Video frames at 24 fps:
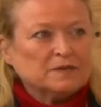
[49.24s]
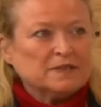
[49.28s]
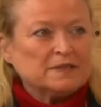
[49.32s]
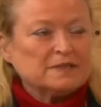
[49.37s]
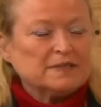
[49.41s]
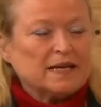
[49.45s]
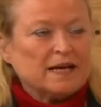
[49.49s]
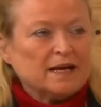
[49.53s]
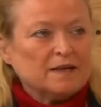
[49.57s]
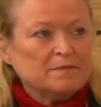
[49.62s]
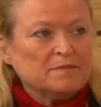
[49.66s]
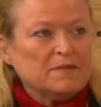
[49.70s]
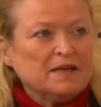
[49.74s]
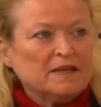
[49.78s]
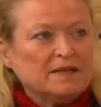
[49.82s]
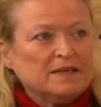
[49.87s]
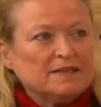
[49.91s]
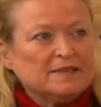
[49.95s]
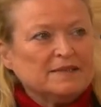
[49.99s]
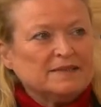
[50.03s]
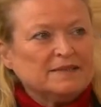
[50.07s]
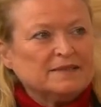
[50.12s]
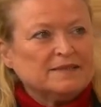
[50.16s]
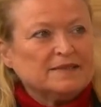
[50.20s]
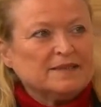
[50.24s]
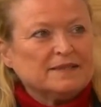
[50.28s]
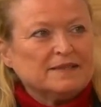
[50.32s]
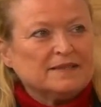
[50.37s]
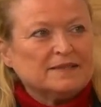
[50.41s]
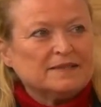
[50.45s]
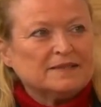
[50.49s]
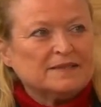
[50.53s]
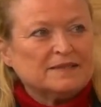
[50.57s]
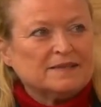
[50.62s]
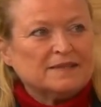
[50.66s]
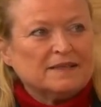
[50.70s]
Das einmal ist
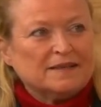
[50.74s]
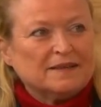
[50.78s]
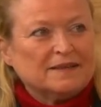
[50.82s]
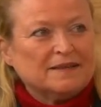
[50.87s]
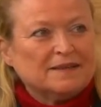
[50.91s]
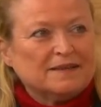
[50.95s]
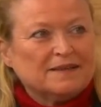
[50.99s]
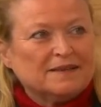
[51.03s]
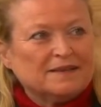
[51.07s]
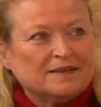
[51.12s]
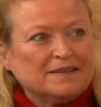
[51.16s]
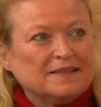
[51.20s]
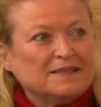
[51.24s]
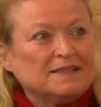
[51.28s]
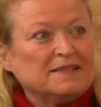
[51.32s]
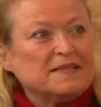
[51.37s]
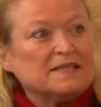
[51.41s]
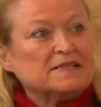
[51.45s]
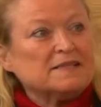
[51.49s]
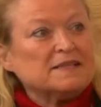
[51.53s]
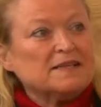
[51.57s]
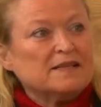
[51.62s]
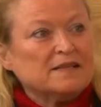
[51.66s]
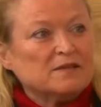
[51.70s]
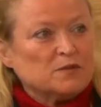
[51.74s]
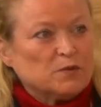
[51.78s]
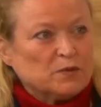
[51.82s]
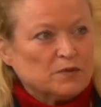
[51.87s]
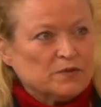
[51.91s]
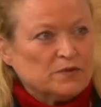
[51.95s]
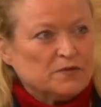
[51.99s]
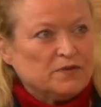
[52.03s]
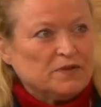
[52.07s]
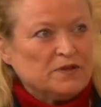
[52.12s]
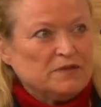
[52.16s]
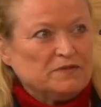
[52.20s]
das, äh, die
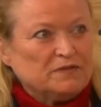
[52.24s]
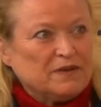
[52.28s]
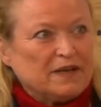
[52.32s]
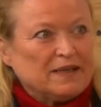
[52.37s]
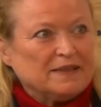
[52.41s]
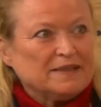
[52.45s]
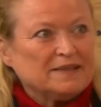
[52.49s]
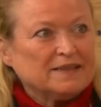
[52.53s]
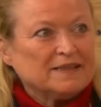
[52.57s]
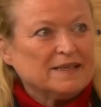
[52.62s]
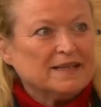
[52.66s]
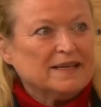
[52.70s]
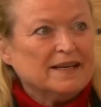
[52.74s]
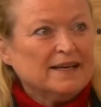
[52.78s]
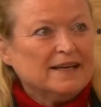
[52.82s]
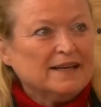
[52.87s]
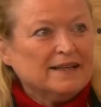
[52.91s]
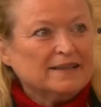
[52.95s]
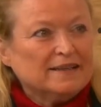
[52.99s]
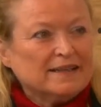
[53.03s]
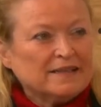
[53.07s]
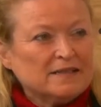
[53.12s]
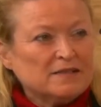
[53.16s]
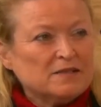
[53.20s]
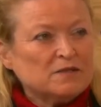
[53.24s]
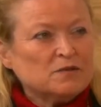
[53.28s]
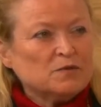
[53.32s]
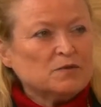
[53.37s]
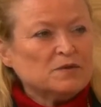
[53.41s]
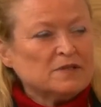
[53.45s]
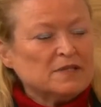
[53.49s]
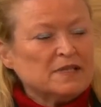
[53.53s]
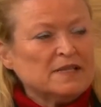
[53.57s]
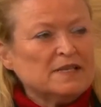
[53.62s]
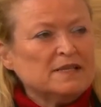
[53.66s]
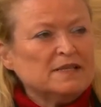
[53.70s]
Destinationsvielfalt. Mhm. Das ist
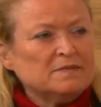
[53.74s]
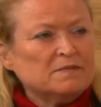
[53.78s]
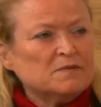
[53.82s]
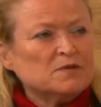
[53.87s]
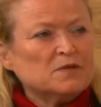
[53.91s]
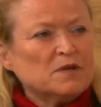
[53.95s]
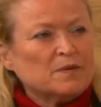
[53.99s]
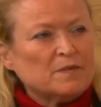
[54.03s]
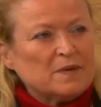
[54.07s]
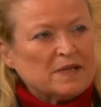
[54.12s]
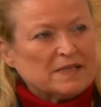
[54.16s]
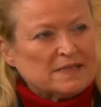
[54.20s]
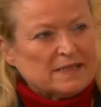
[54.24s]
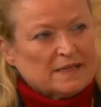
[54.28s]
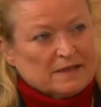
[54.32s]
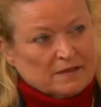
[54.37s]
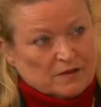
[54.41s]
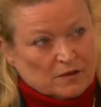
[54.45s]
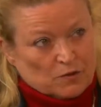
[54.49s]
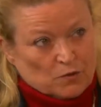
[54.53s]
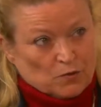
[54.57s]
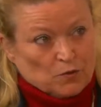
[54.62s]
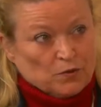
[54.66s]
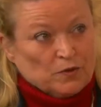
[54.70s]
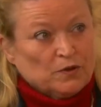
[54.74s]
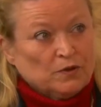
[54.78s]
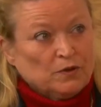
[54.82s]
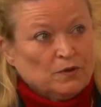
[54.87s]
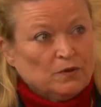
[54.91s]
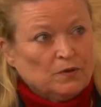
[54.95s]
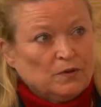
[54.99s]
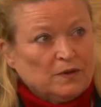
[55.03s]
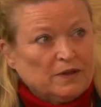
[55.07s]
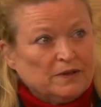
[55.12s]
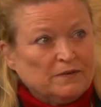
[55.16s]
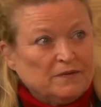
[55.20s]
uns in diesem Sommer sehr, sehr gut
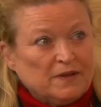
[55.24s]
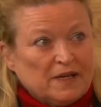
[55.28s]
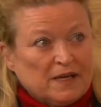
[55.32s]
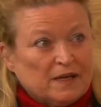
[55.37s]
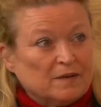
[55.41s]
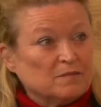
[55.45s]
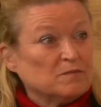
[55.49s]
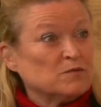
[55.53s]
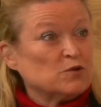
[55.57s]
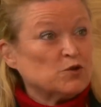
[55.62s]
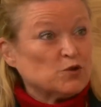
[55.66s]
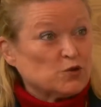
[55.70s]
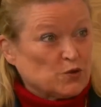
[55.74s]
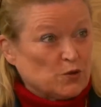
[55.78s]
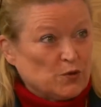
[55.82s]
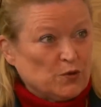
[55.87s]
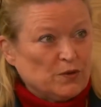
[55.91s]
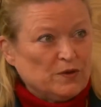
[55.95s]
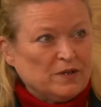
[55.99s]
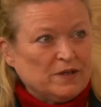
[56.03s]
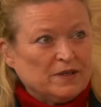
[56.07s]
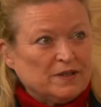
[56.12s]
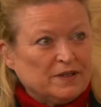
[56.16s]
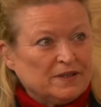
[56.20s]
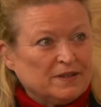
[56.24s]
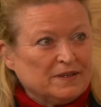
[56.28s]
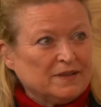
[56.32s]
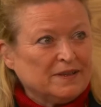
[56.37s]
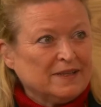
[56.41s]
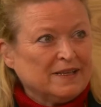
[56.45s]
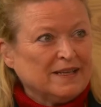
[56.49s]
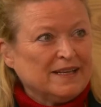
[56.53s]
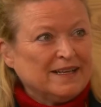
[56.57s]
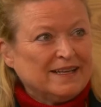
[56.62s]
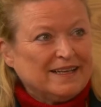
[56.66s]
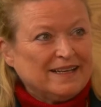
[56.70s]
gelungen. Wir haben schöne,
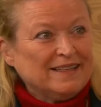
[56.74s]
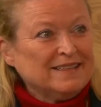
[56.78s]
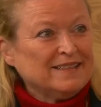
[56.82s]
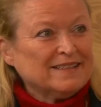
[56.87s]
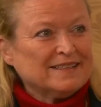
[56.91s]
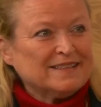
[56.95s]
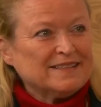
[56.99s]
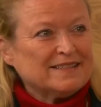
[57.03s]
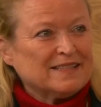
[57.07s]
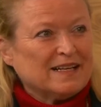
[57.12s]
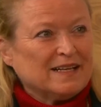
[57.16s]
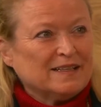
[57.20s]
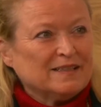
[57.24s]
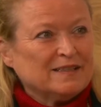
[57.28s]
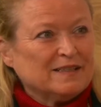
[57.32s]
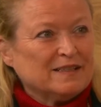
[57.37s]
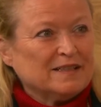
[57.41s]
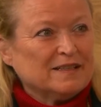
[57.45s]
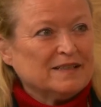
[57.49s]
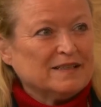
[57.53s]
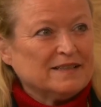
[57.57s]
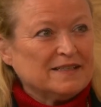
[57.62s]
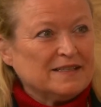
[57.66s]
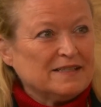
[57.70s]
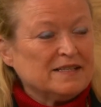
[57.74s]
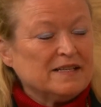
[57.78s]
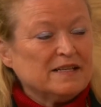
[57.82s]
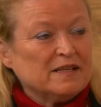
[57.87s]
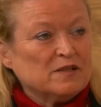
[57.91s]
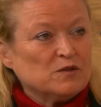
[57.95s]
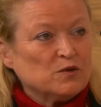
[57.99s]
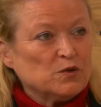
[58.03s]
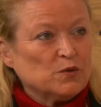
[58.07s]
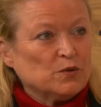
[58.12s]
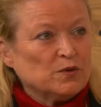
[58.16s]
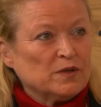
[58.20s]
interessante
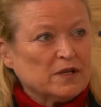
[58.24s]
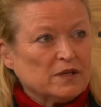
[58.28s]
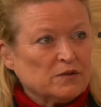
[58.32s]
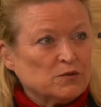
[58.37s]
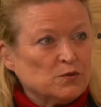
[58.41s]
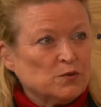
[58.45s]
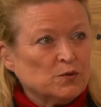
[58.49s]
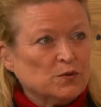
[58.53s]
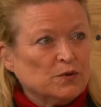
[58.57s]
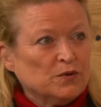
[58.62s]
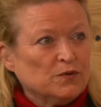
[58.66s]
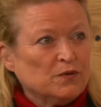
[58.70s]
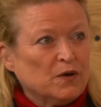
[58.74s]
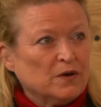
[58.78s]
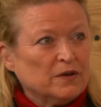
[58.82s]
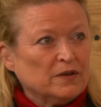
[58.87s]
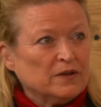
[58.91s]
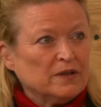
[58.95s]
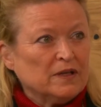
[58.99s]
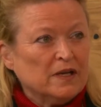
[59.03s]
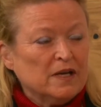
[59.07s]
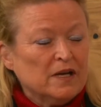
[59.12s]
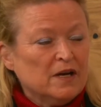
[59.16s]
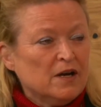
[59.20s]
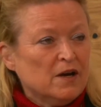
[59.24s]
Destinationen dazu gewonnen.